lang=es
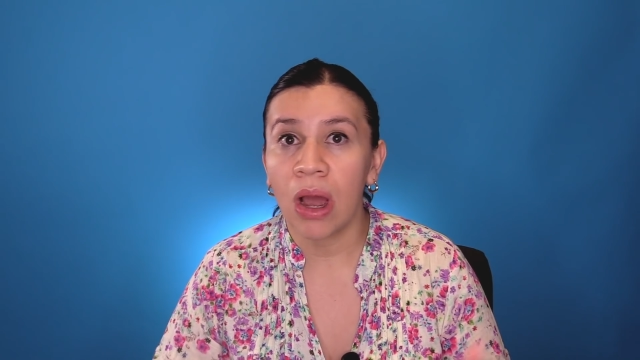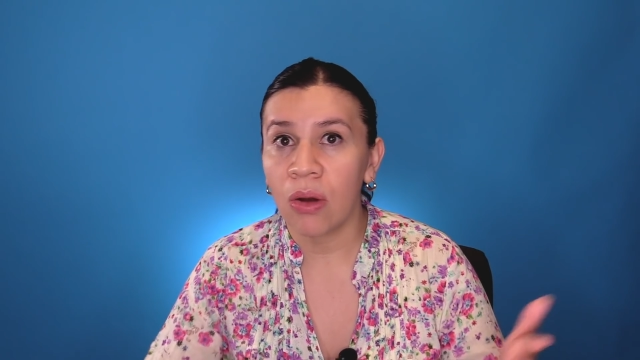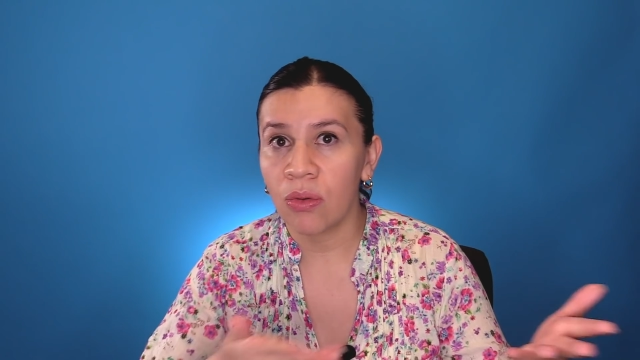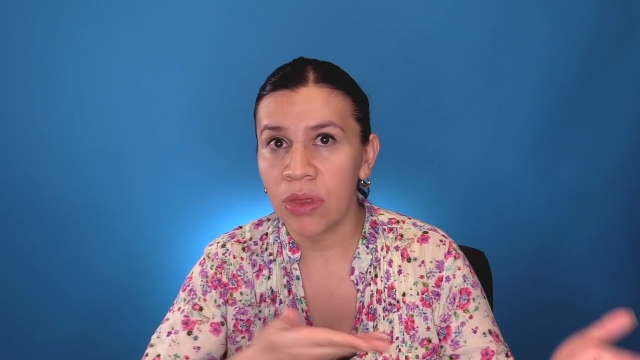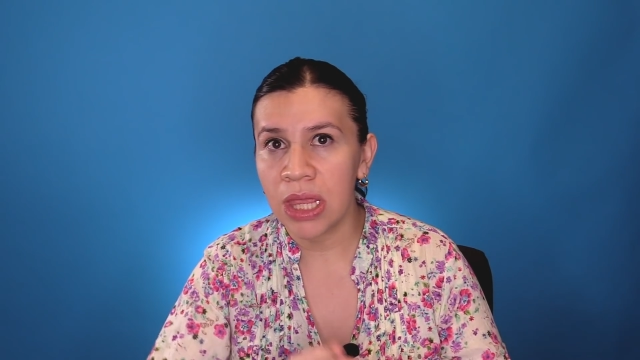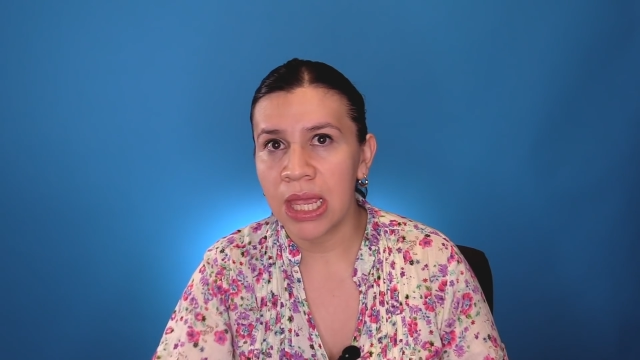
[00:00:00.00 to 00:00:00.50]

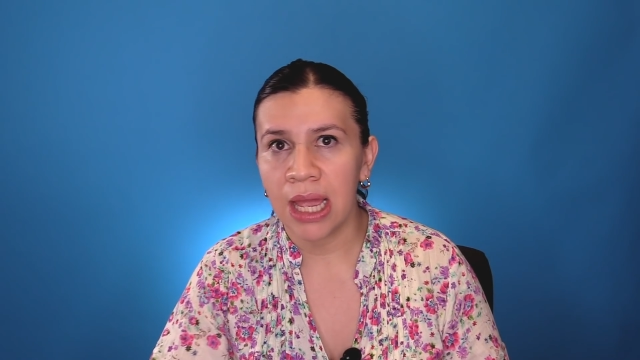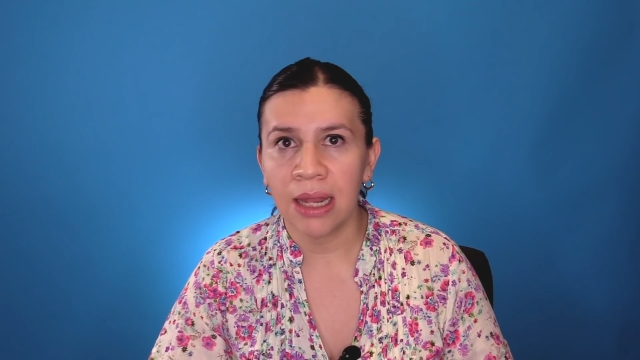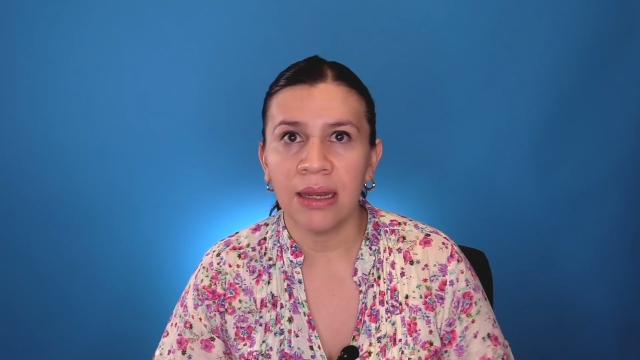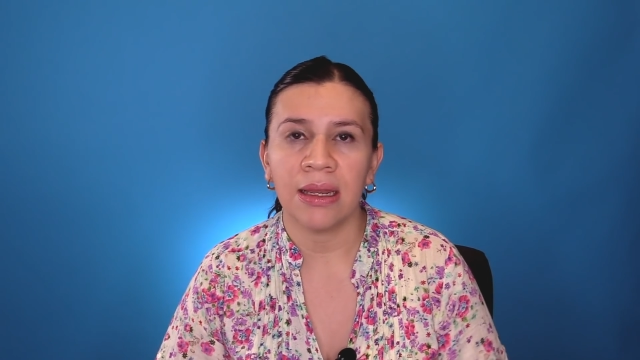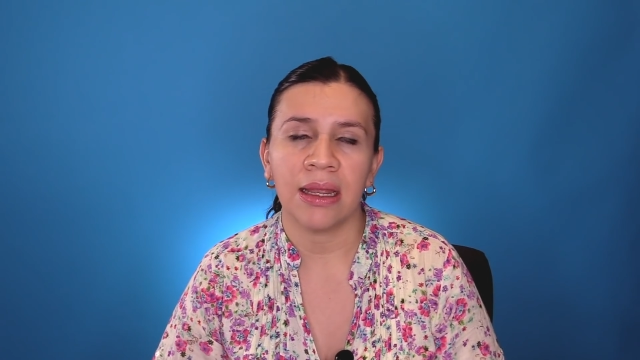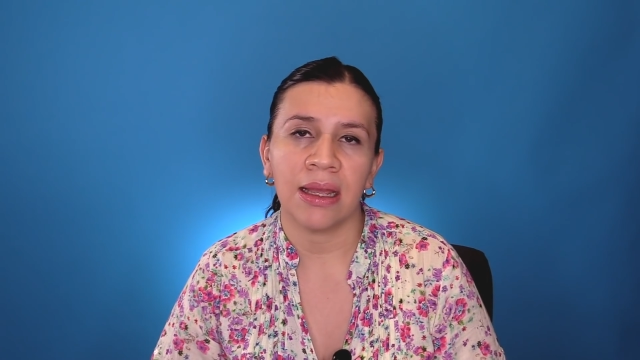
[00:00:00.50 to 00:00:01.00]

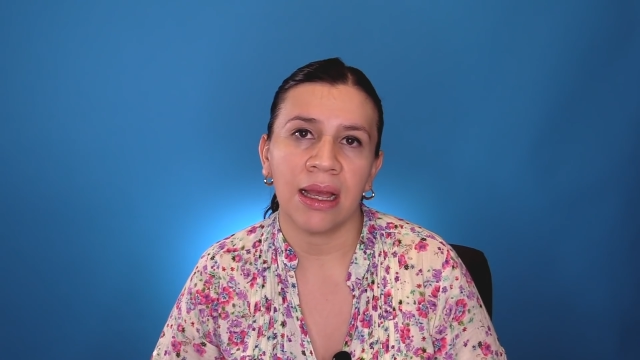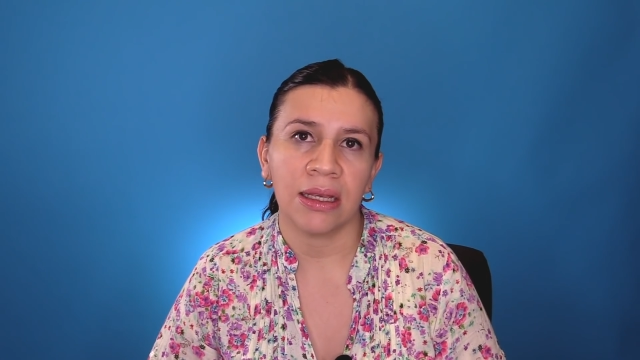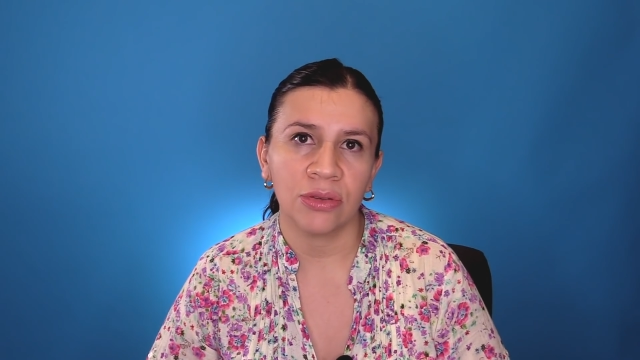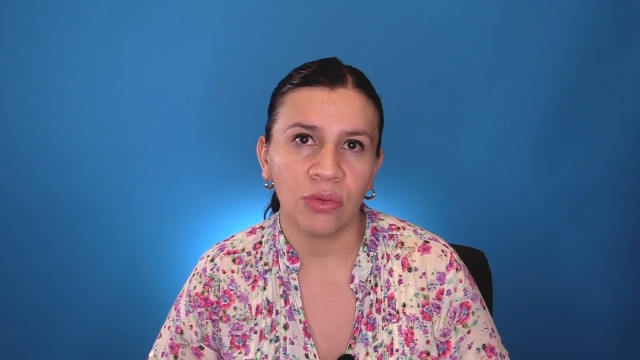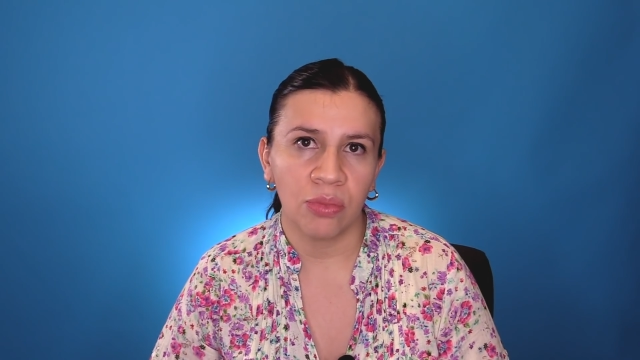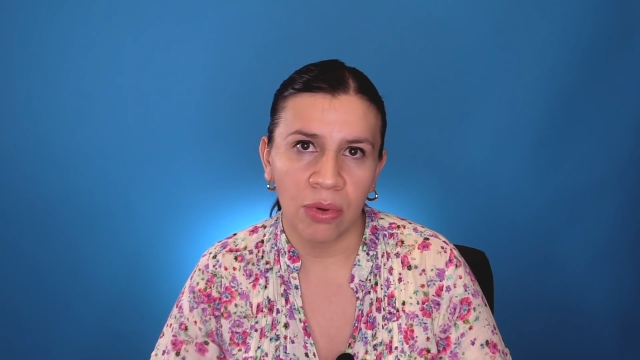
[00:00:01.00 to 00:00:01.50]
acudían
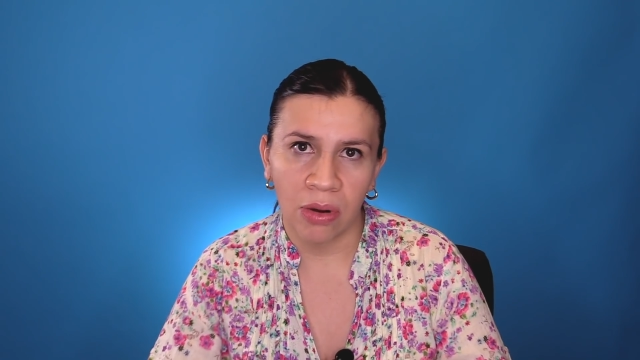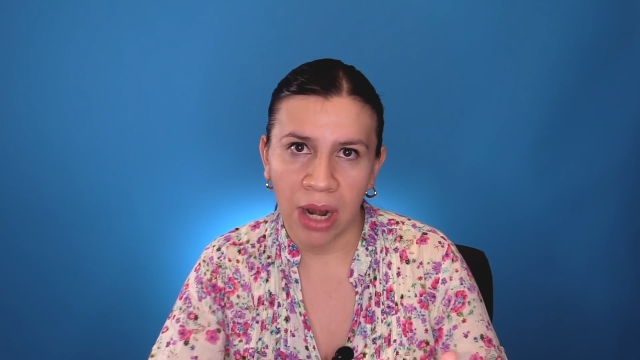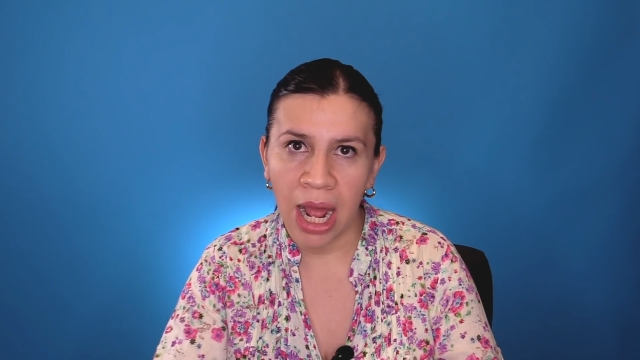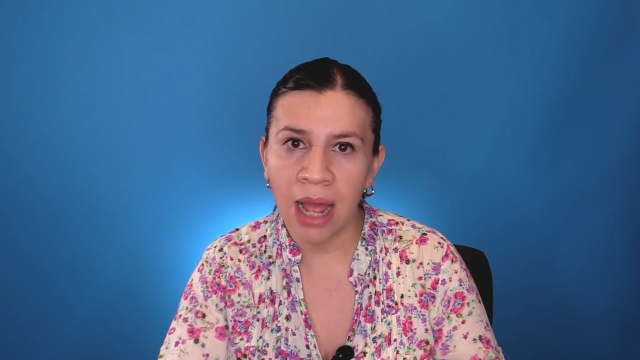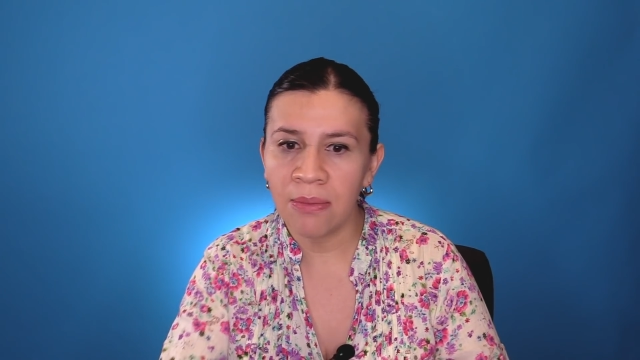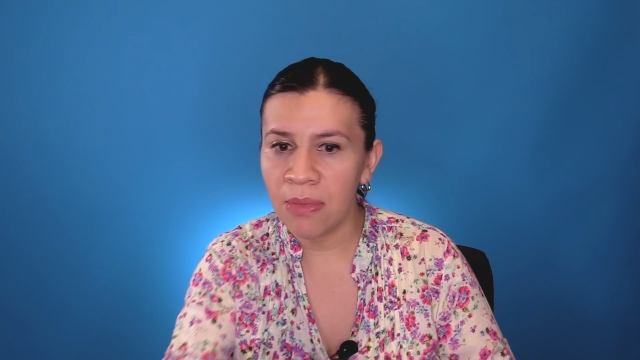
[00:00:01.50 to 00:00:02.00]
a su
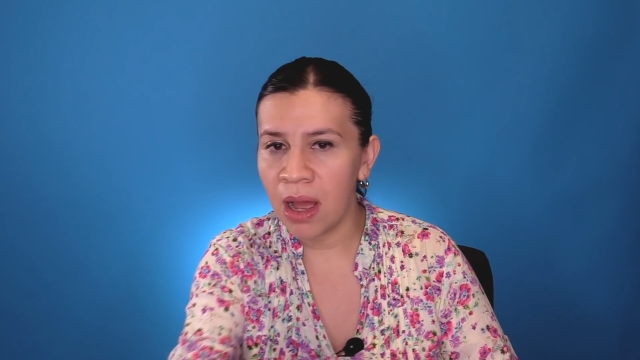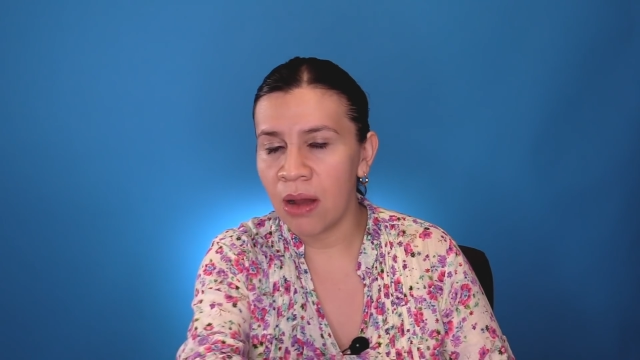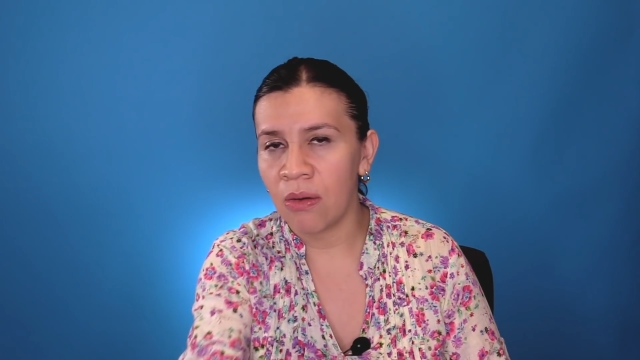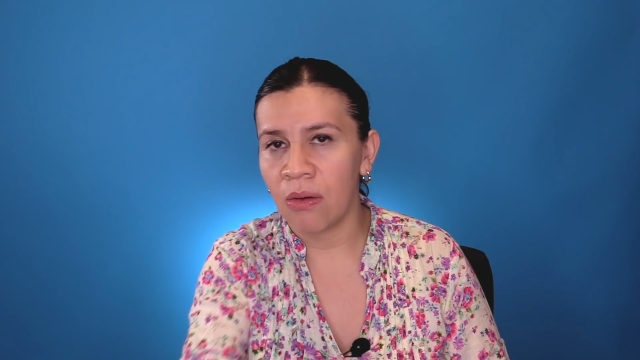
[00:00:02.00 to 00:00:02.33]
programa